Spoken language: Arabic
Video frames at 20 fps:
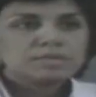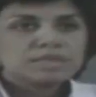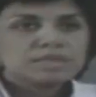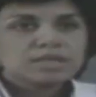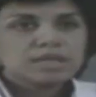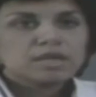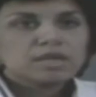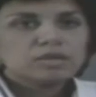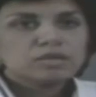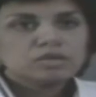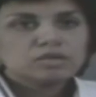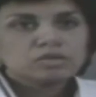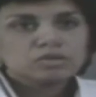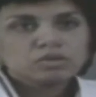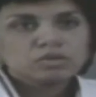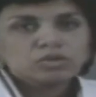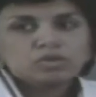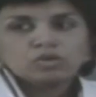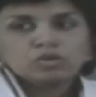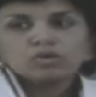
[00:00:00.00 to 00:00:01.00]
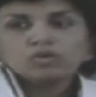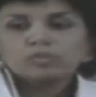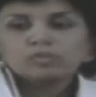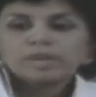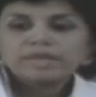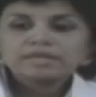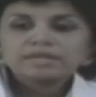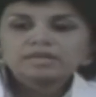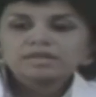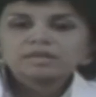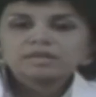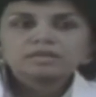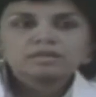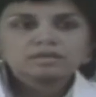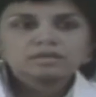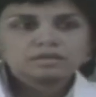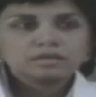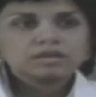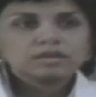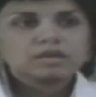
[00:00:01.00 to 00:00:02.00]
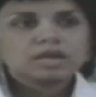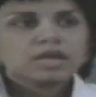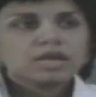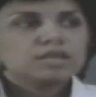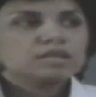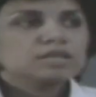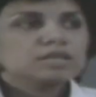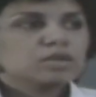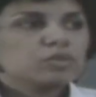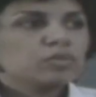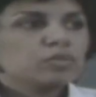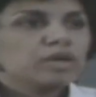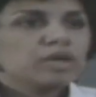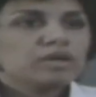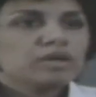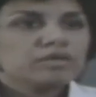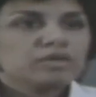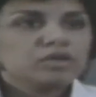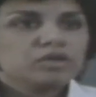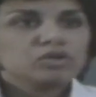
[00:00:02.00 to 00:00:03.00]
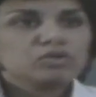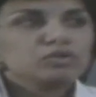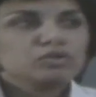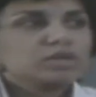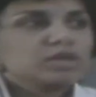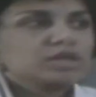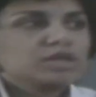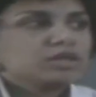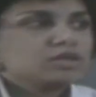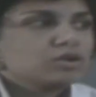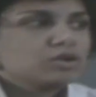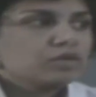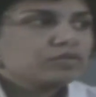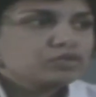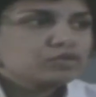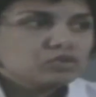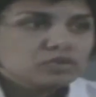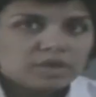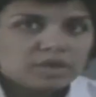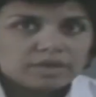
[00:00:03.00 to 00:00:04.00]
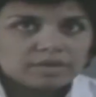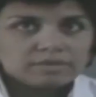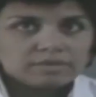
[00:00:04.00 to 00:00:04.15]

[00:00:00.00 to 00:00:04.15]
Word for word: ستين وبعدين راح نسوي the new test of today.